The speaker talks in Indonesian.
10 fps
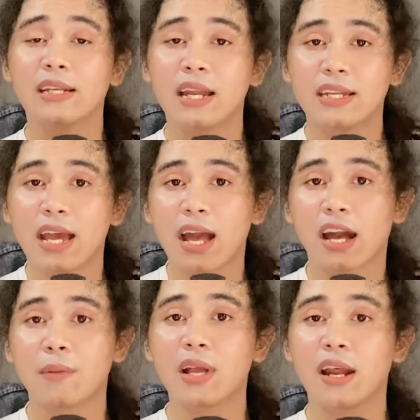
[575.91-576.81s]
dan dia yang
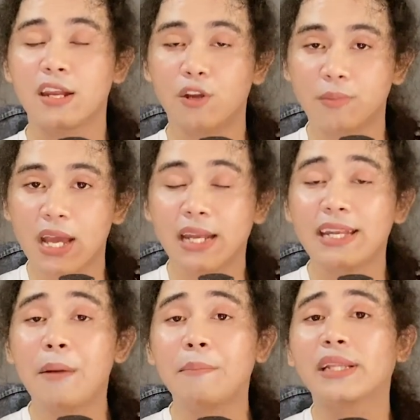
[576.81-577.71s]
akan menjalani hidupnya
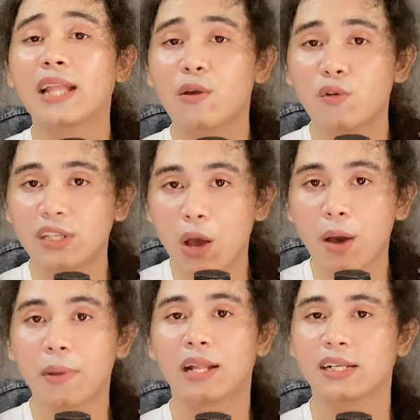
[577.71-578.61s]
dan bertanggung
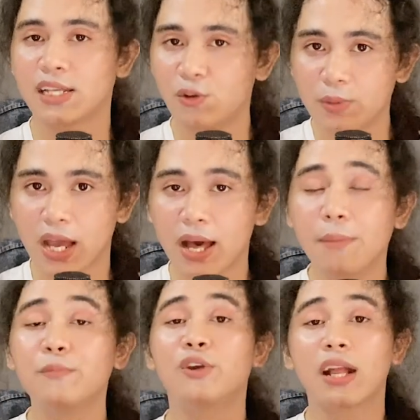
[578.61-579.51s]
jawab atas hidupnya,
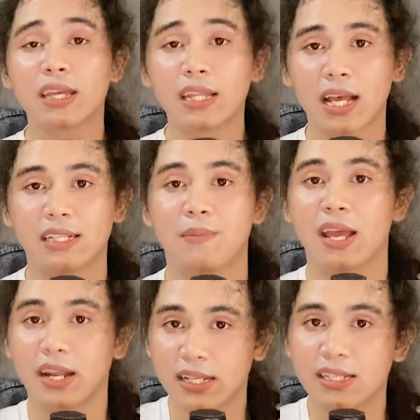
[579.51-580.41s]
bukan kita
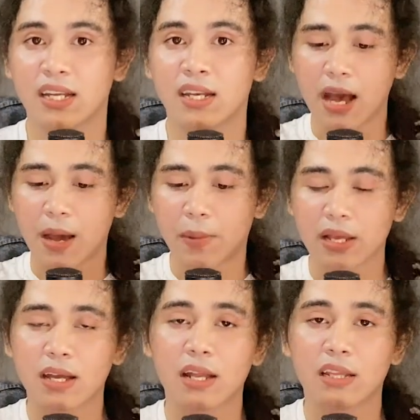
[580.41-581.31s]
sebagai netizen.
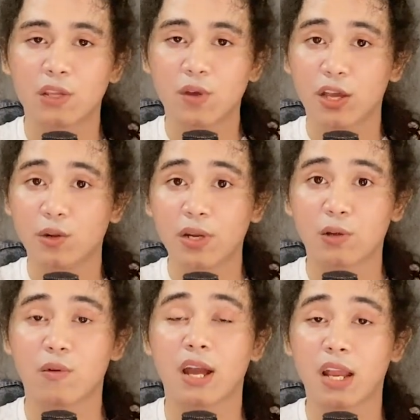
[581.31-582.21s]
Apalagi kan kita juga hidup di
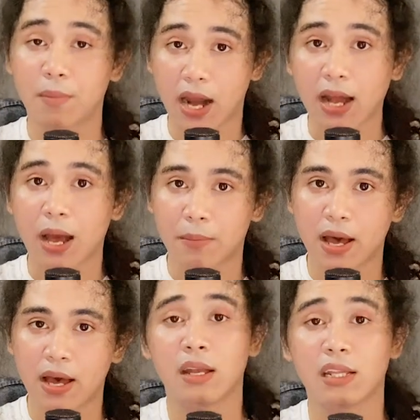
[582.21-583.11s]
lingkungan yang
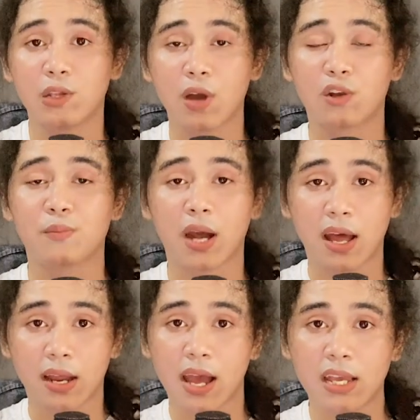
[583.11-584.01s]
beragama, kita juga harus
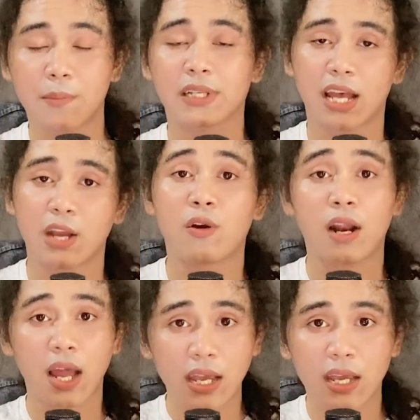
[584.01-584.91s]
menghargai kepercayaan
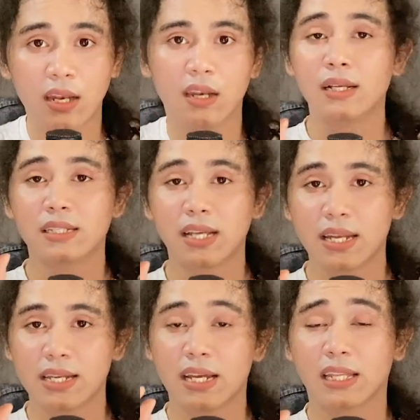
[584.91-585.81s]
orang lain.
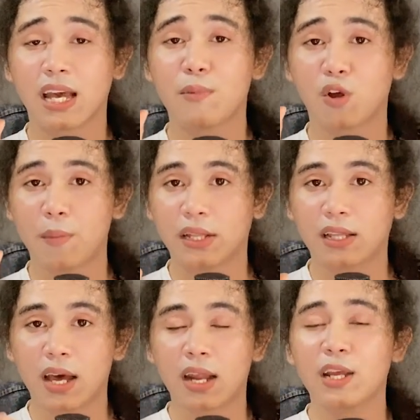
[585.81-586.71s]
Jadi ketika
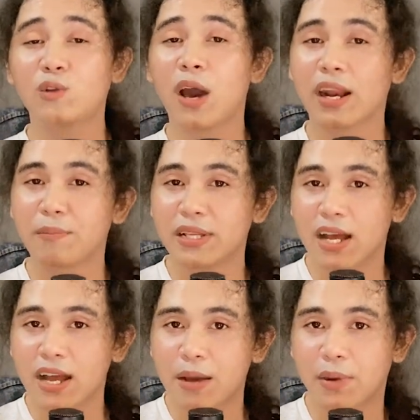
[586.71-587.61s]
berkomentar itu harap
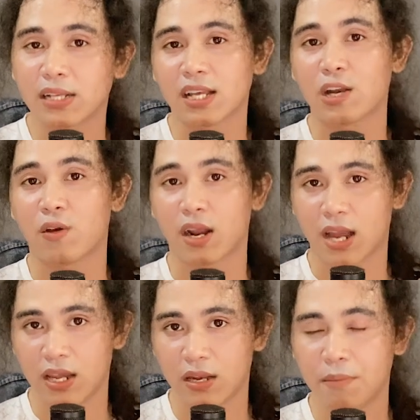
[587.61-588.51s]
menjaga perasaan orang
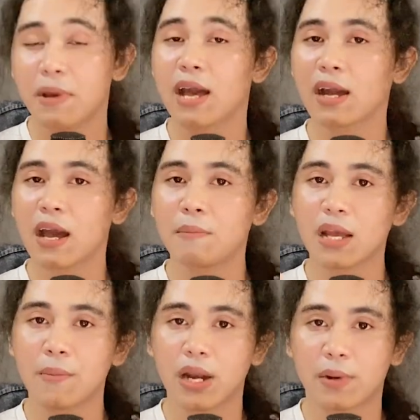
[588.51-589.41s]
lain. Bayangkan
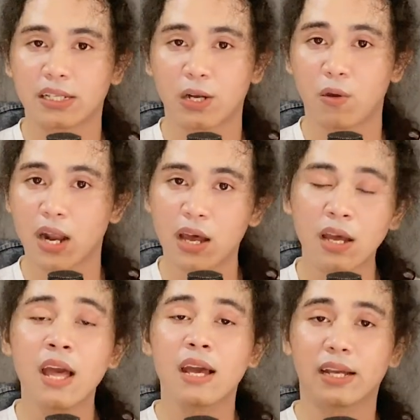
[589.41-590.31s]
bagaimana perasaan orang
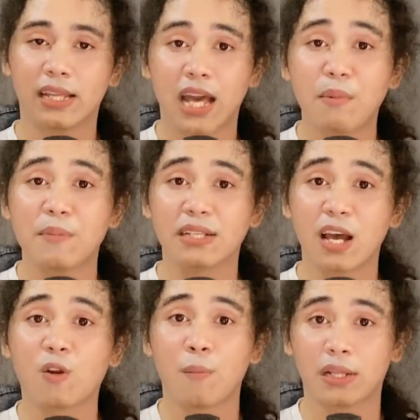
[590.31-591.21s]
ketika
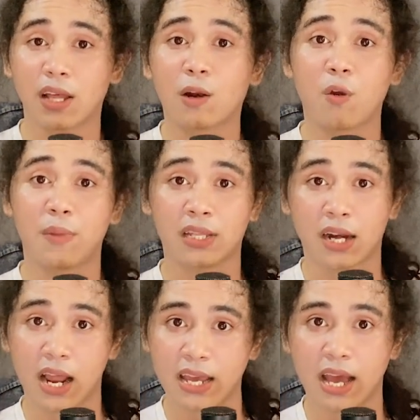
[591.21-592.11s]
membaca komentar-komentar
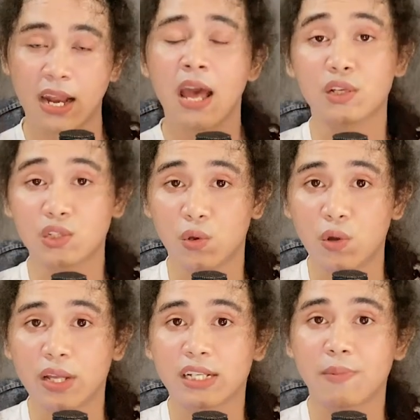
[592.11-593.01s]
kalian. So,
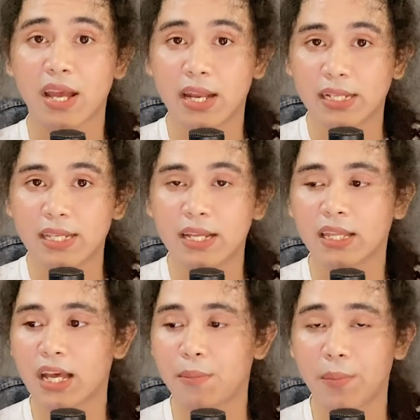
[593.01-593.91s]
kita sebagai netizen
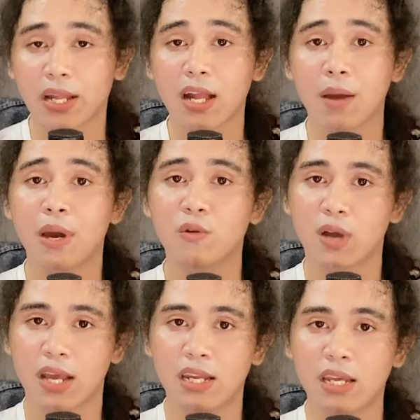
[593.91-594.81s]
ketika mendapatkan kabar
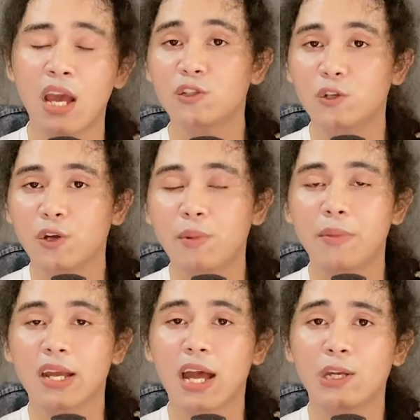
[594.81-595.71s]
duka ini cukup
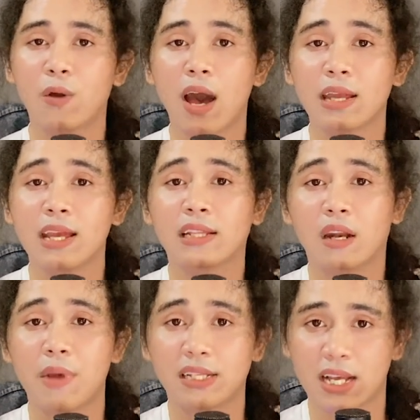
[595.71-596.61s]
memberikan doa yang
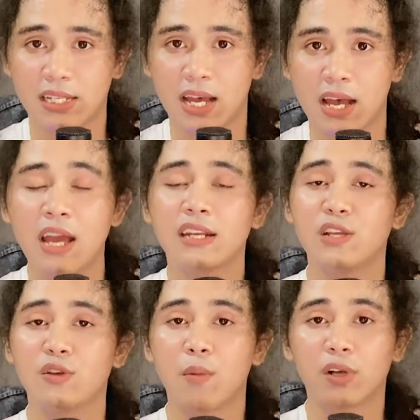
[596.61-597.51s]
terbaik saja
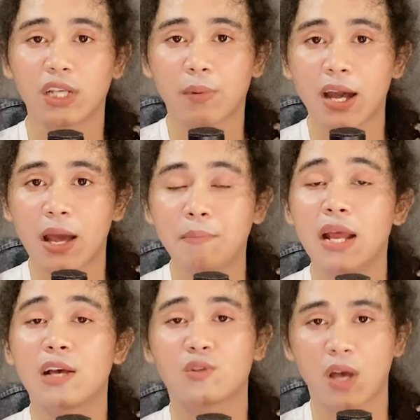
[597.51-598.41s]
dan juga mengucapkan
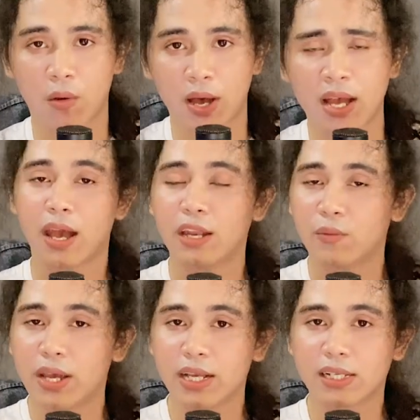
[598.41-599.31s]
bela sungkawa.
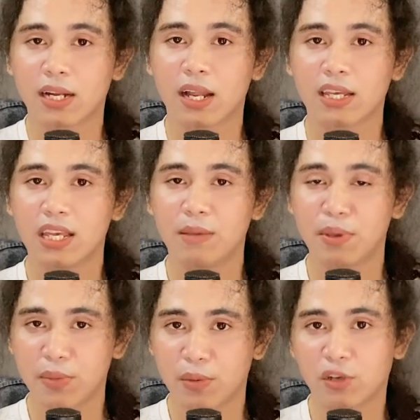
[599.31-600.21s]
Anyway, sekali lagi
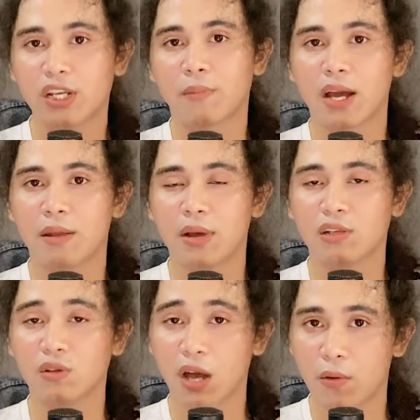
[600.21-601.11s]
Mimin mengucapkan bela
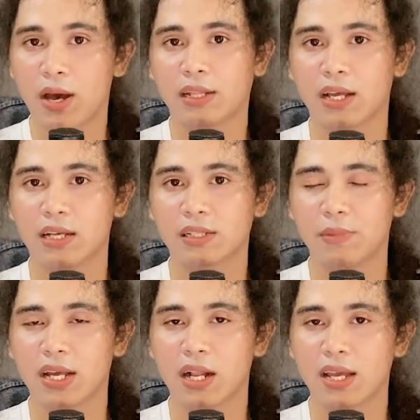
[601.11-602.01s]
sungkawa atas
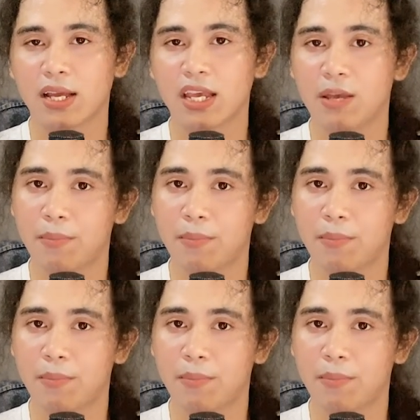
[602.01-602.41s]
meninggalnya Kiki